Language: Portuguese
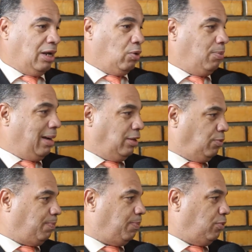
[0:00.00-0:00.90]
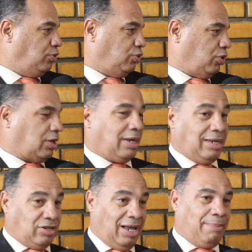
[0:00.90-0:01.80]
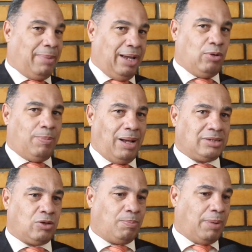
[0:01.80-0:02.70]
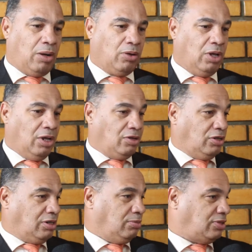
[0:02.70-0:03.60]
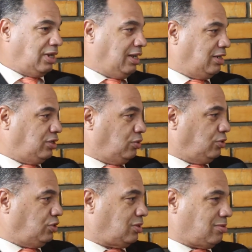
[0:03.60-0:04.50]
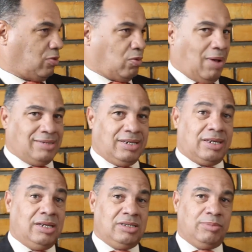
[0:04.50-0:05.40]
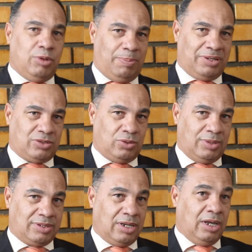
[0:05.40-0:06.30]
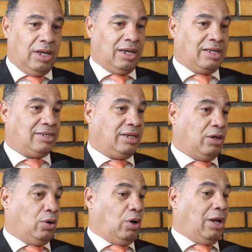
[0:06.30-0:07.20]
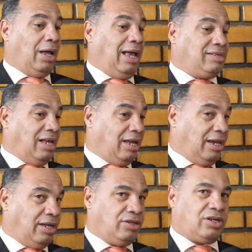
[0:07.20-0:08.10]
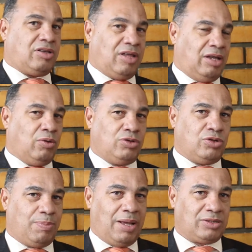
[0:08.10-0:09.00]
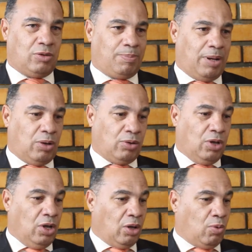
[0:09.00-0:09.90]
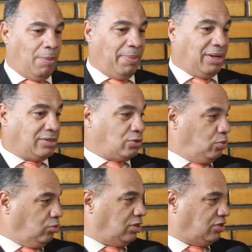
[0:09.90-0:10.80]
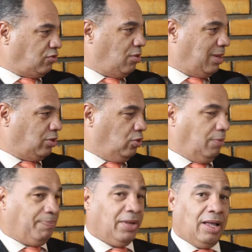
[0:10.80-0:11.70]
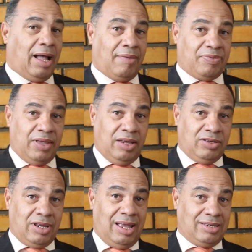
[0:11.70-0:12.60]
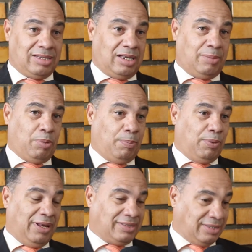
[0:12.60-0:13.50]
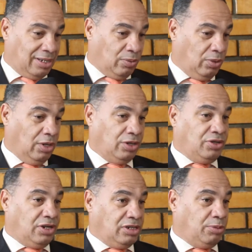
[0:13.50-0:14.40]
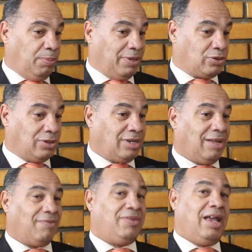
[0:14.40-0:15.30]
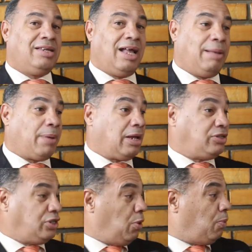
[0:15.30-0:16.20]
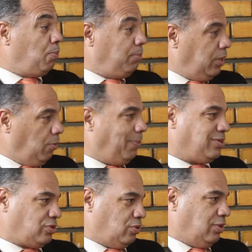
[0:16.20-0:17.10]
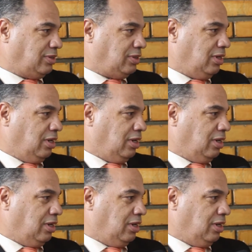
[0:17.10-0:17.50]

O bairro hoje que já é bairro Parque São Paulo, nós temos cerca de hoje quase 15 mil pessoas. Quer dizer, essa rede que tem hoje no Parque São Paulo, com apenas um transformador, atende essa população de 15 mil pessoas, desde a época que tinham mil pessoas.